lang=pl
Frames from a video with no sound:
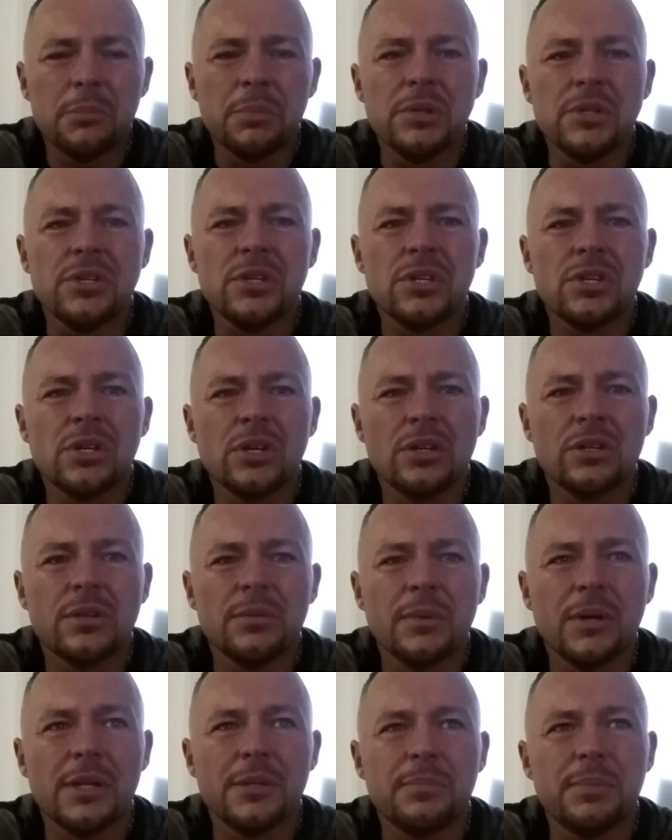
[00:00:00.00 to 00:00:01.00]
50
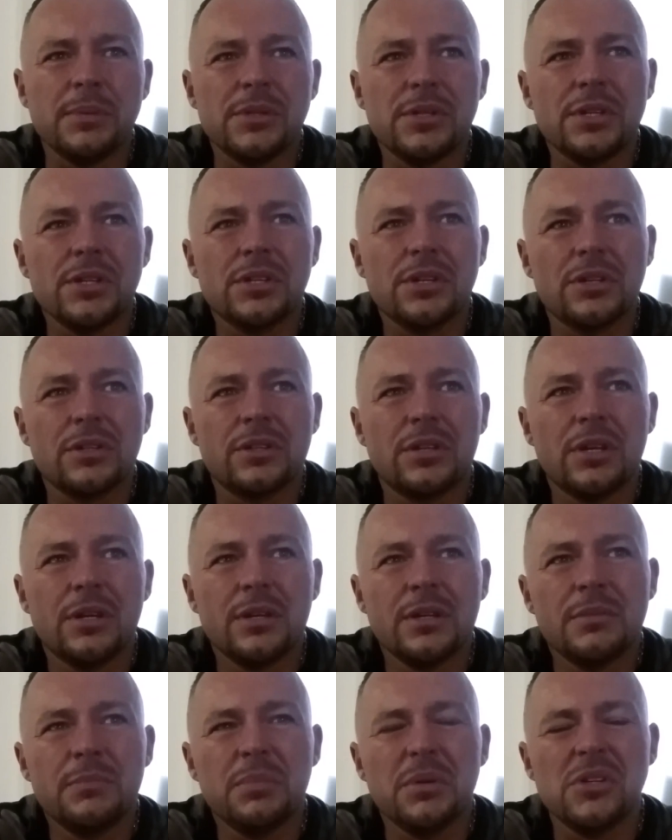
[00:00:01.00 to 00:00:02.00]
moment 50
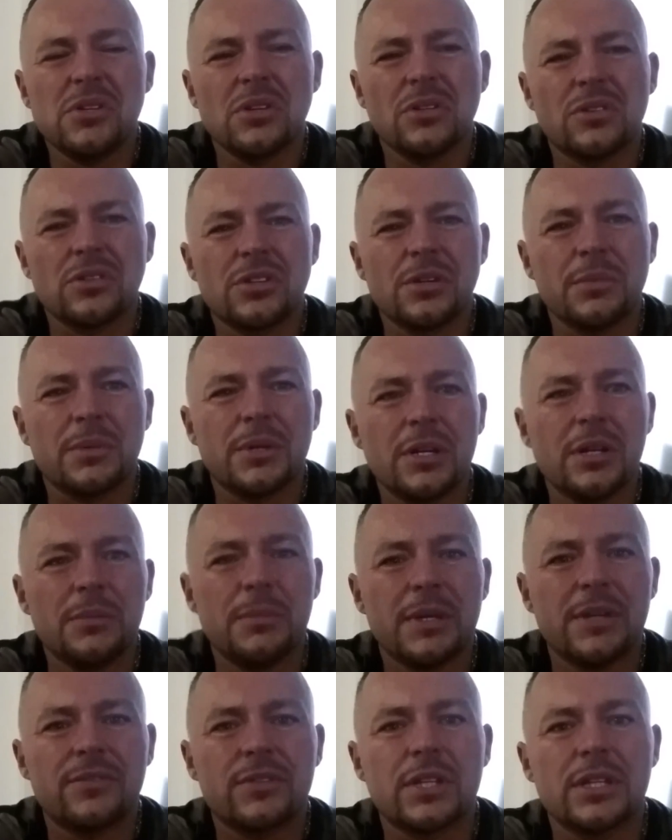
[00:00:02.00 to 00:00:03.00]
58 kg
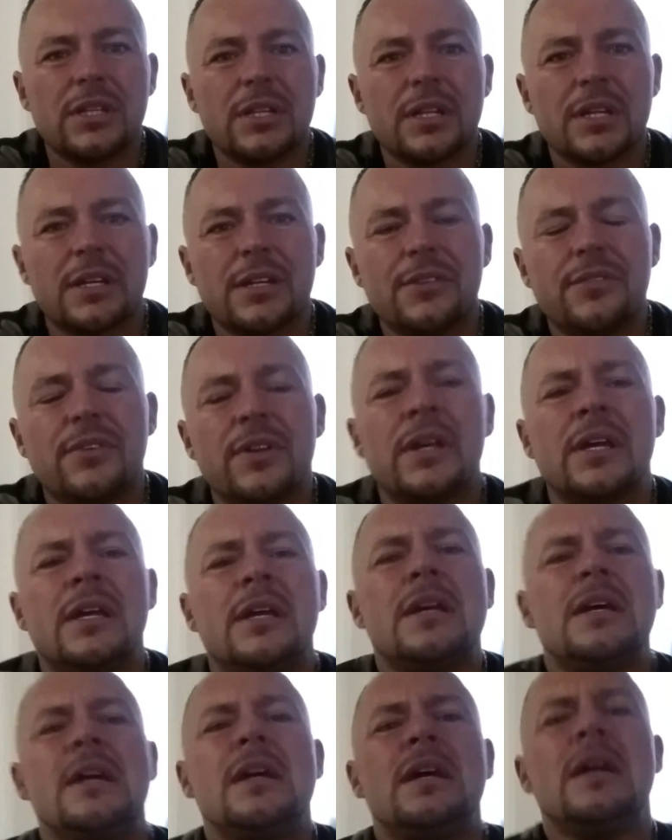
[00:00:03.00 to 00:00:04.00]
miałem wtedy na gryfie
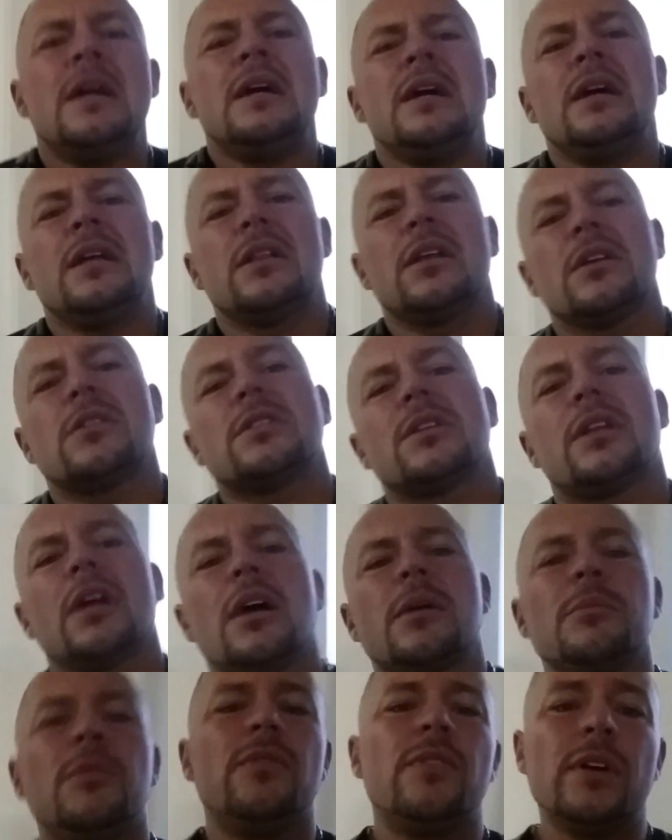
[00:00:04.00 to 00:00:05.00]
także tak
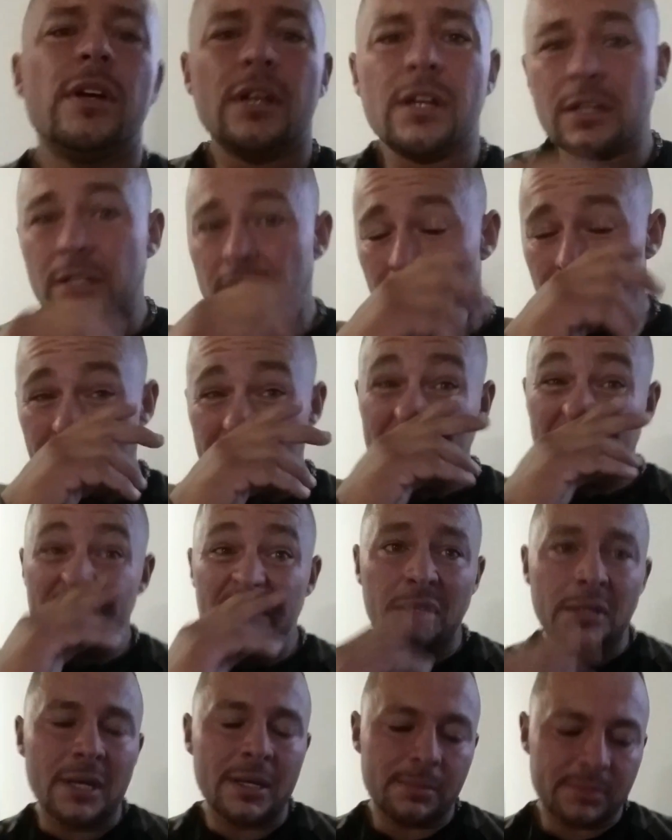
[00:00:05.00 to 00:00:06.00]
jak mówię nie
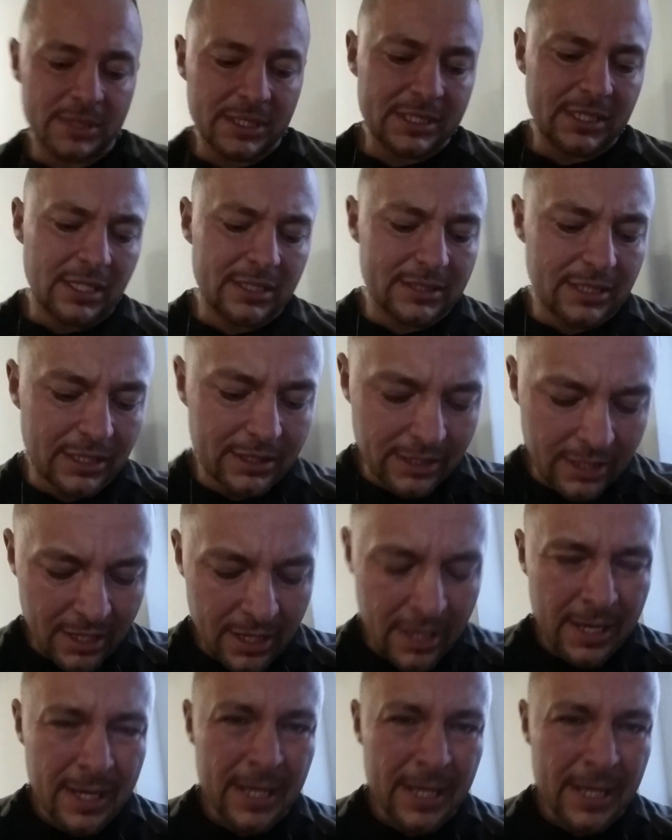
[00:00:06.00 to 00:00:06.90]
będziemy przesadzać